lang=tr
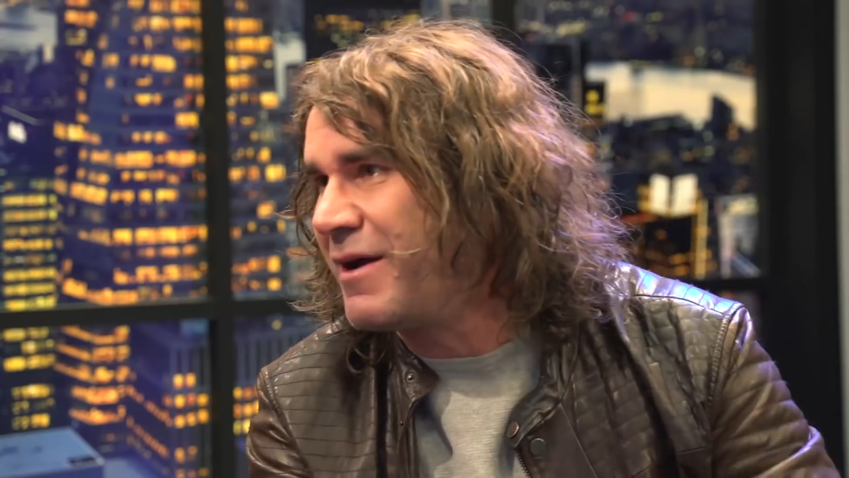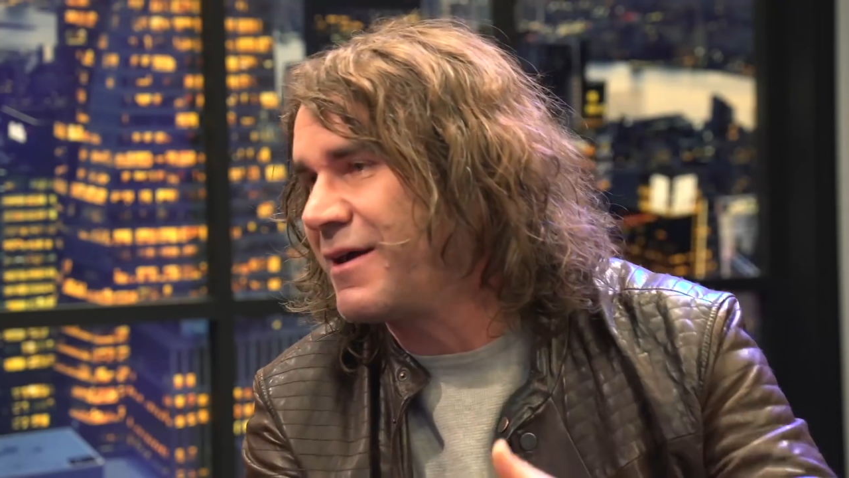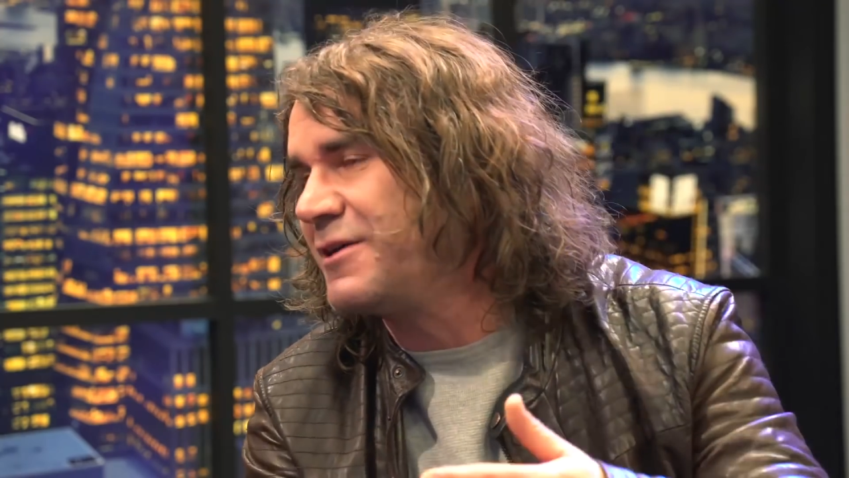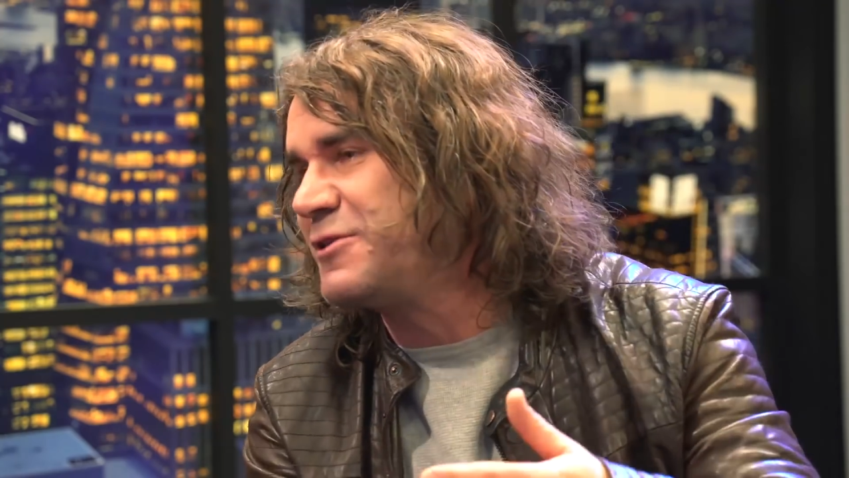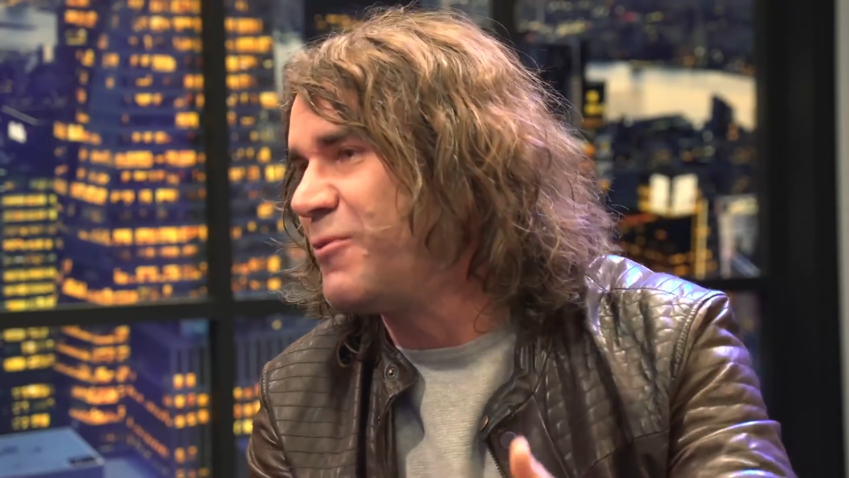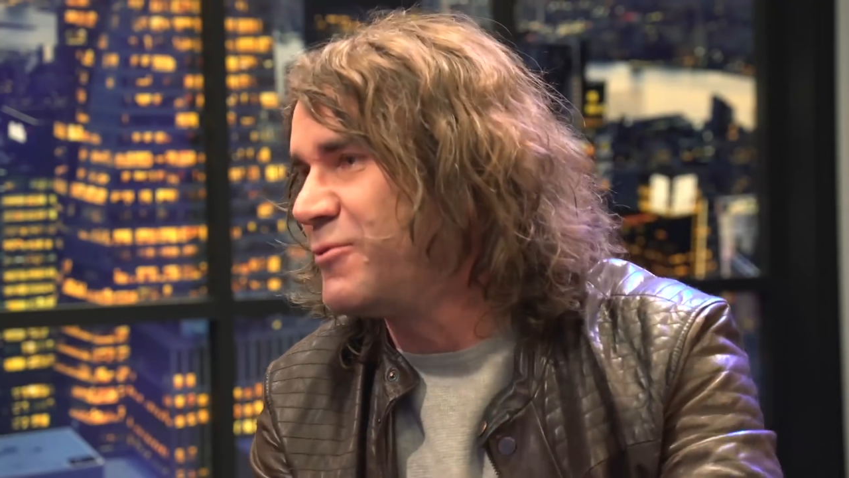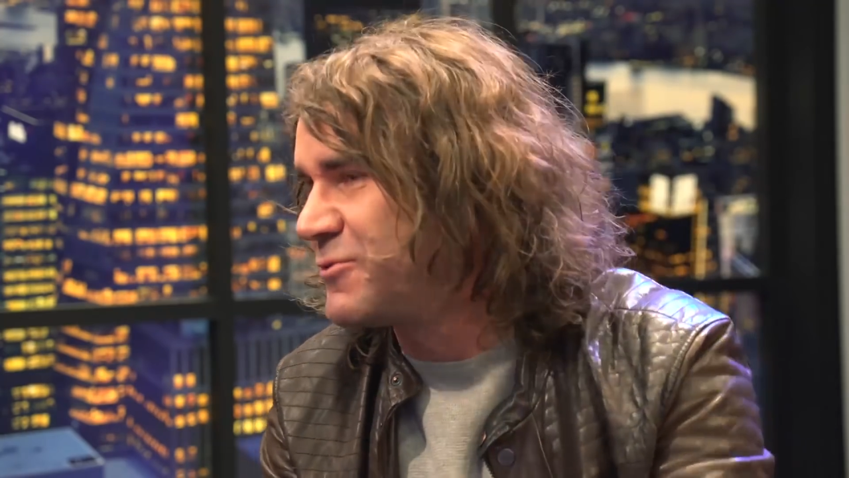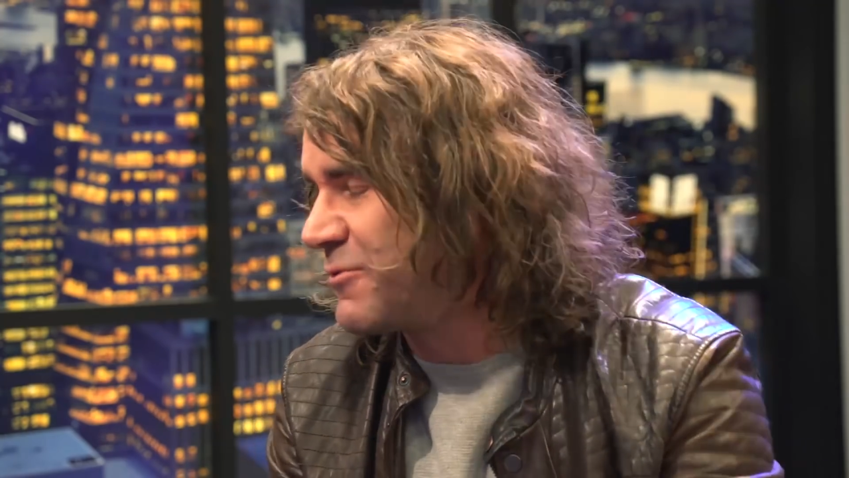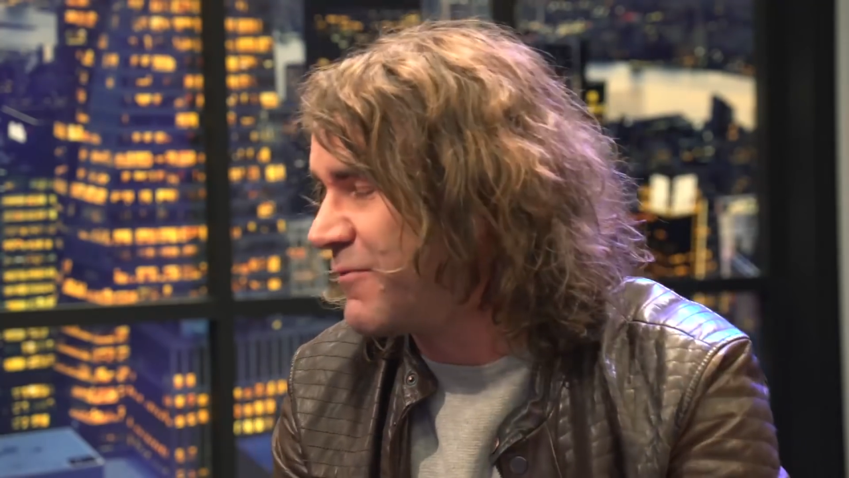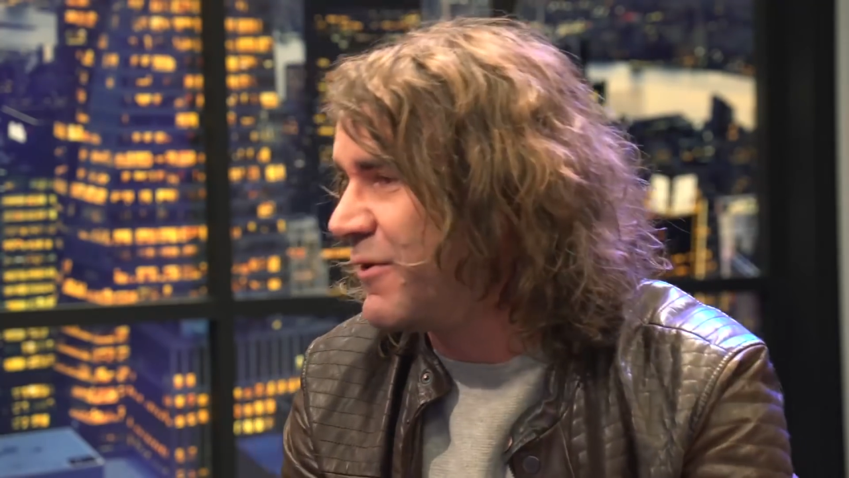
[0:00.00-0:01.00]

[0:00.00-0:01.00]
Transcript: Bankalar sponsorluk